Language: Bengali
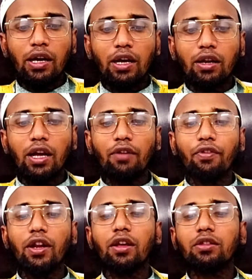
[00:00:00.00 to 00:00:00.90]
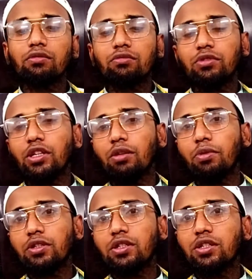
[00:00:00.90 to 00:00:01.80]
আর আলফালা যে
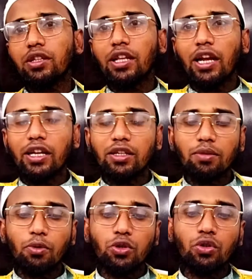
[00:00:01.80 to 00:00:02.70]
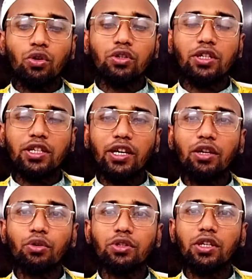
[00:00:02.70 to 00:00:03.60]
বিজনেসটা তার আরেকটি প্রশ্ন করছে
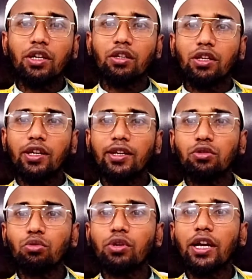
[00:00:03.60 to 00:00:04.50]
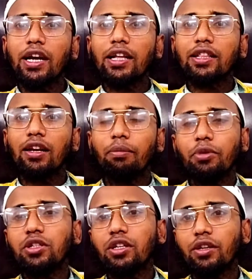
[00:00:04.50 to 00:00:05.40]
সেখানে হচ্ছে কিছু টাকা তারা
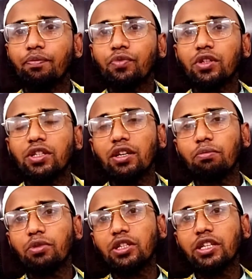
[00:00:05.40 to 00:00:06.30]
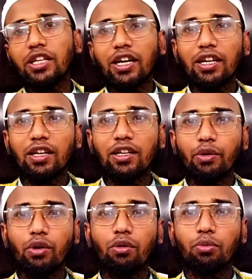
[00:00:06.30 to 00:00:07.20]
বেশি নেই সেই বেশি টাকাটা
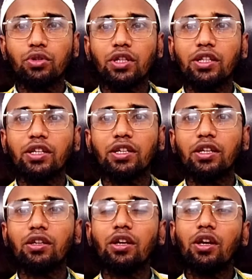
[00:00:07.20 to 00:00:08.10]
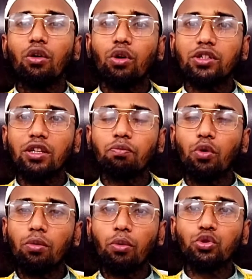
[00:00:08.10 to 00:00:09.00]
নেওয়ার অবস্থাতে কি অর্থাৎ
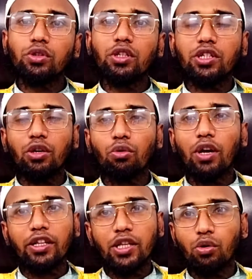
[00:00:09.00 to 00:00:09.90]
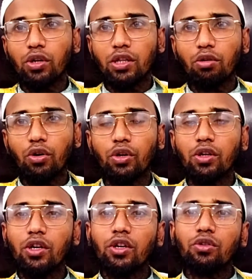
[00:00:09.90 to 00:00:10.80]
পরবর্তীতে সেগুলো আদায় করে দেওয়া হয়
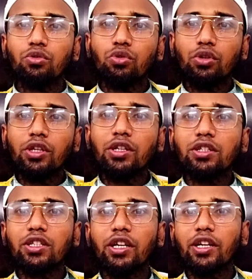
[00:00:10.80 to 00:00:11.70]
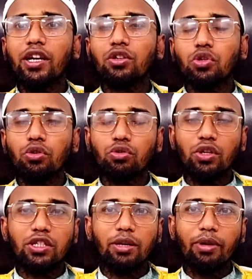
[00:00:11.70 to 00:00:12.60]
যদি সেটা
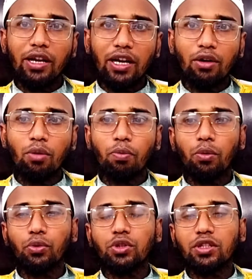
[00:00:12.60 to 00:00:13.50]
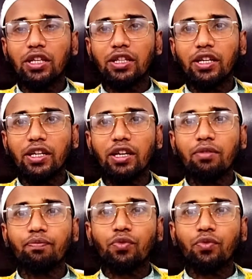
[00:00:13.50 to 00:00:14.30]
সঞ্চয় হিসেবে রাখা হয় পরবর্তী তাদেরকে